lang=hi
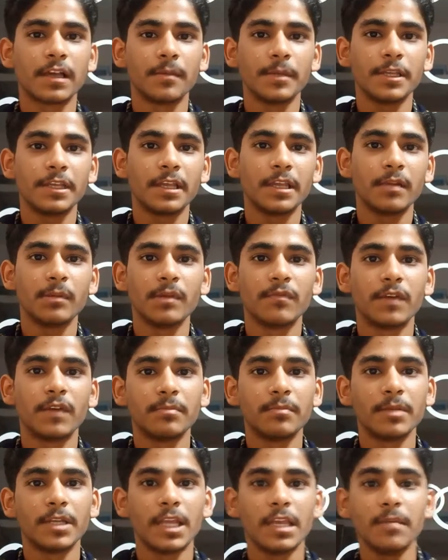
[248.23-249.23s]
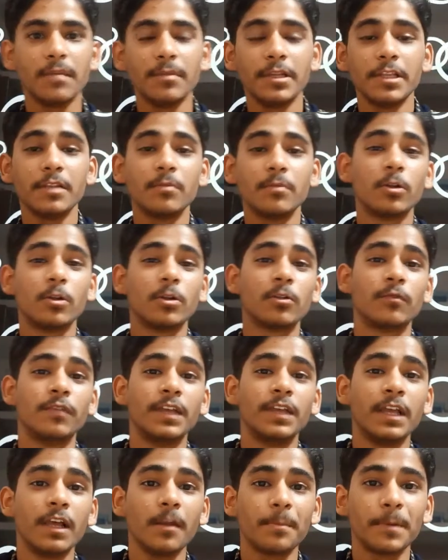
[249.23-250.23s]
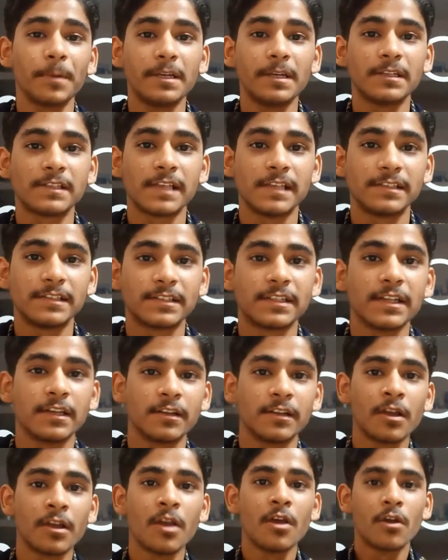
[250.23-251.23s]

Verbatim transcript: हमें रियलमी वन में नहीं मिली थी बोले तो फिंगरप्रिंट सेंसर